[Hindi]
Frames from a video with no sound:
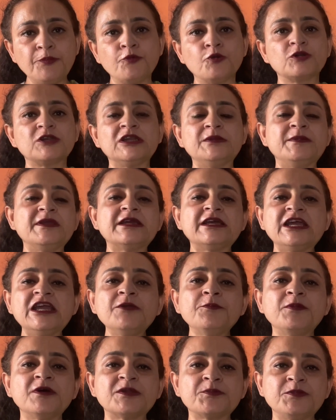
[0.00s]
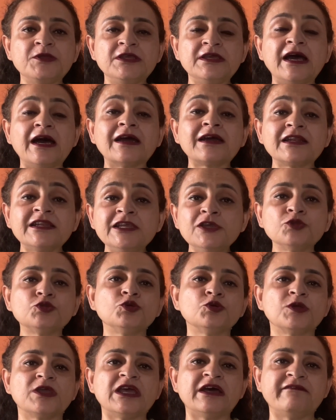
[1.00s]
पोर्टल में कहीं पर भी अकलीतों
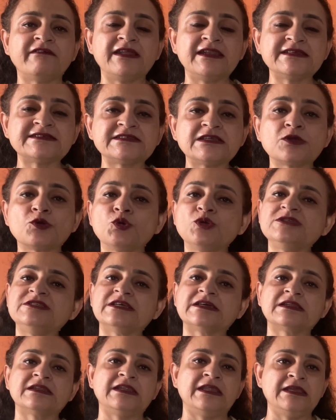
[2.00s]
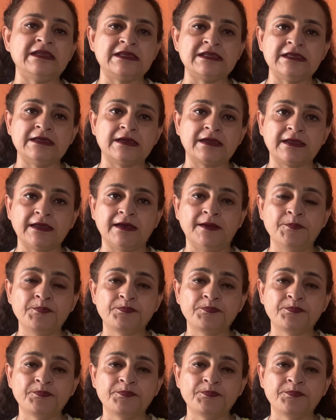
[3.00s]
के हवाले से कोई जिक्र नहीं किया गया